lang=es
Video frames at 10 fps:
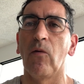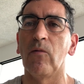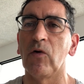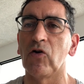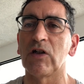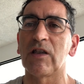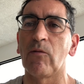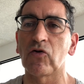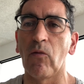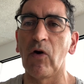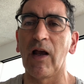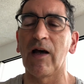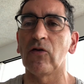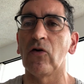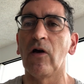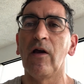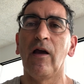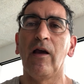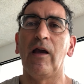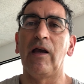nos estamos comunicando
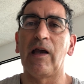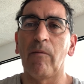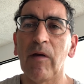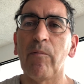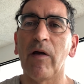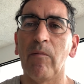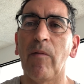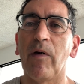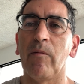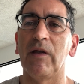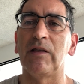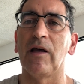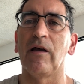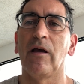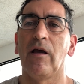y que a mí me permite